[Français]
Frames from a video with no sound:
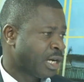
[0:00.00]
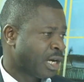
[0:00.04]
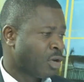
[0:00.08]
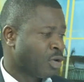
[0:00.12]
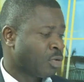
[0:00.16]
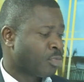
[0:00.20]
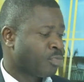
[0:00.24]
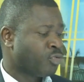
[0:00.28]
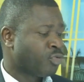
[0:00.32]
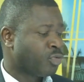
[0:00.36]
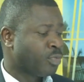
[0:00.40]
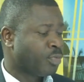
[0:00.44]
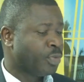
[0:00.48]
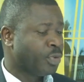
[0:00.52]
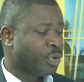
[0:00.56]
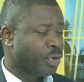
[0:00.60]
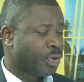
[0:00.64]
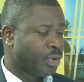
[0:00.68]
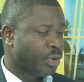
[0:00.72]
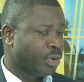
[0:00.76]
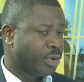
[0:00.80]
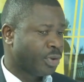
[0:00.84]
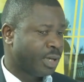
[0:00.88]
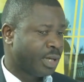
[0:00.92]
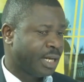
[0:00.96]
Alors, pour
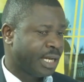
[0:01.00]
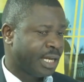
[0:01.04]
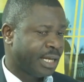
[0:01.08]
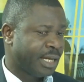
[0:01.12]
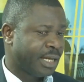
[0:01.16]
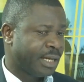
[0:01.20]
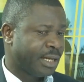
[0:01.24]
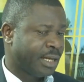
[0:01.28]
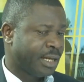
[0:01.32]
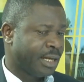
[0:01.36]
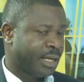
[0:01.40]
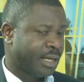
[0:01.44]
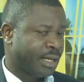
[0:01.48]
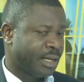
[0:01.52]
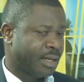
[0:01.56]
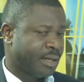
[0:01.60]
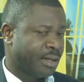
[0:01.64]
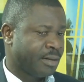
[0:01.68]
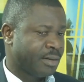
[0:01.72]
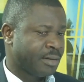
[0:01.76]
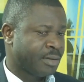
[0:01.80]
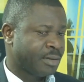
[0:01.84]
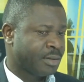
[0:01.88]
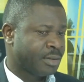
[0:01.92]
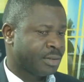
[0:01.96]
mieux les,
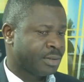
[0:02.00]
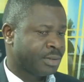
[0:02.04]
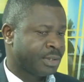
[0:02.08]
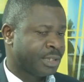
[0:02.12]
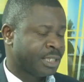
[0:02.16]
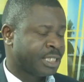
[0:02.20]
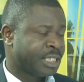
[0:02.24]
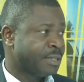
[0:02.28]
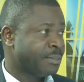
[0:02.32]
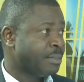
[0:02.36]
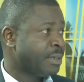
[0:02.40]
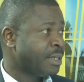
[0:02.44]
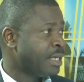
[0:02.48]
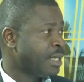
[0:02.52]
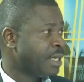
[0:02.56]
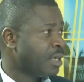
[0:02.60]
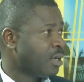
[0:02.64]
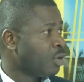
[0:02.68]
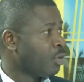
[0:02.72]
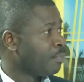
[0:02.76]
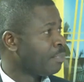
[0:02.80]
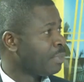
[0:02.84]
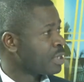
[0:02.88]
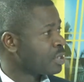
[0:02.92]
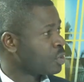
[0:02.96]
les, euh, intimider,
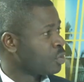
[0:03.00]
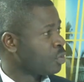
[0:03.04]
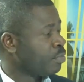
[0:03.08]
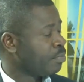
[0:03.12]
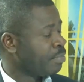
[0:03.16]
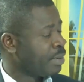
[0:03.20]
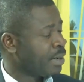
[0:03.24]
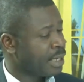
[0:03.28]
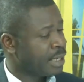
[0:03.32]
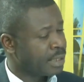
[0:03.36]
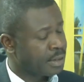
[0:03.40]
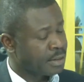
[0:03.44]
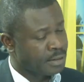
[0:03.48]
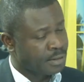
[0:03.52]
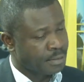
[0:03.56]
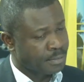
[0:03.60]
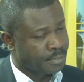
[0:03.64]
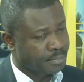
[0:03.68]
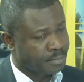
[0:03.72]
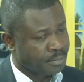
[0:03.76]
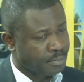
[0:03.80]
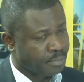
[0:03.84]
on passe donc par euh,